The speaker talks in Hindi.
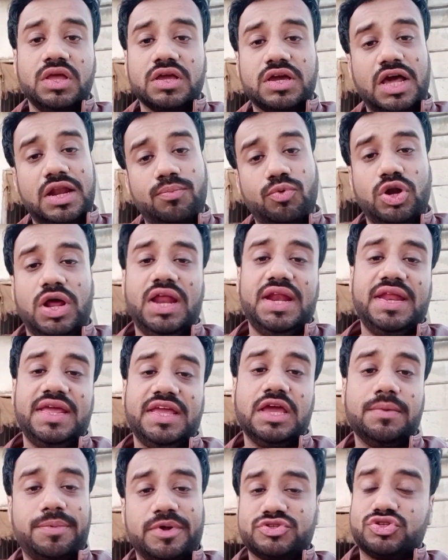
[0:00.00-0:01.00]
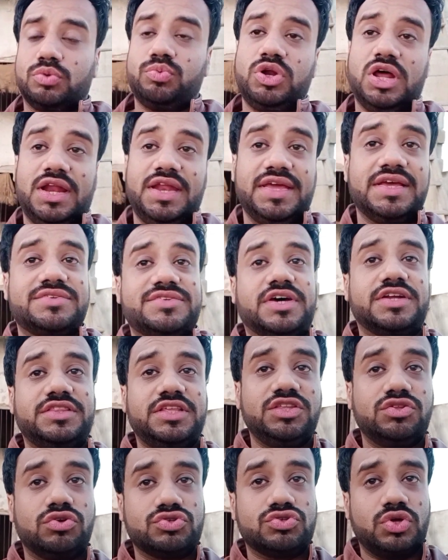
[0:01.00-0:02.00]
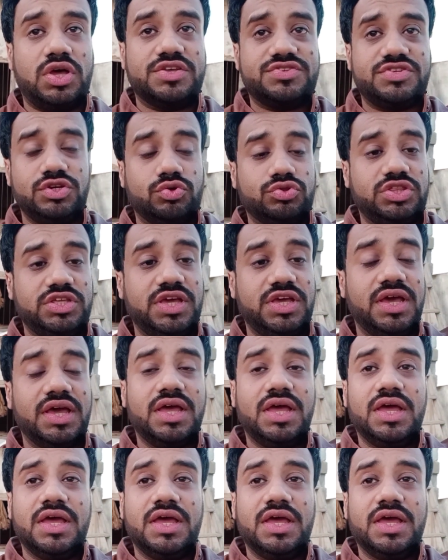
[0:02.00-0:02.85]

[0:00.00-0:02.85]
कल बुला लेंगे परसों बुला लेंगे सर्दी दोस्तों ऐसी होती है